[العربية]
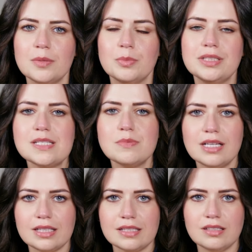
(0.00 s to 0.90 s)
بالنسبة
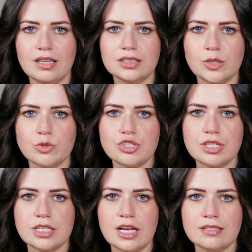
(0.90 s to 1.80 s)
للقطاعات أو
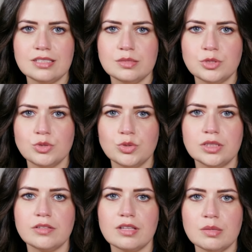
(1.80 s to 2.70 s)
الشركات اللي
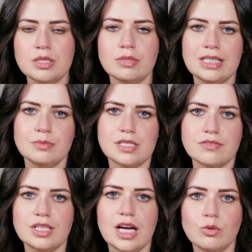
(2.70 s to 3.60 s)
بيكون نظام
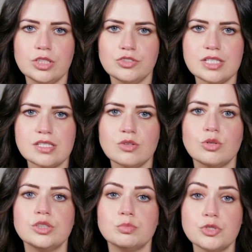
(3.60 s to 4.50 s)
الملابس فيها أو الدريس
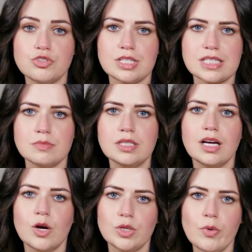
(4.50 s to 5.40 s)
كود مش رسمي
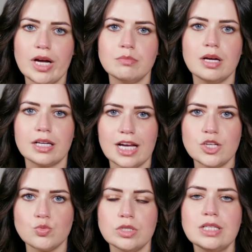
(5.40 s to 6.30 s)
أو نوعا ما
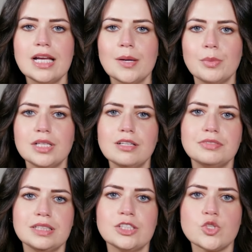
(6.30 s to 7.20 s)
كاجوال بضل
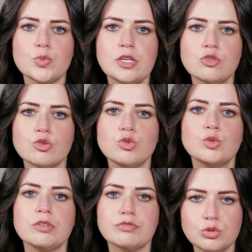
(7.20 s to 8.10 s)
في عنا شوية
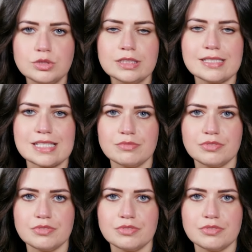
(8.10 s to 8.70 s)
شروط مفروض نلتزم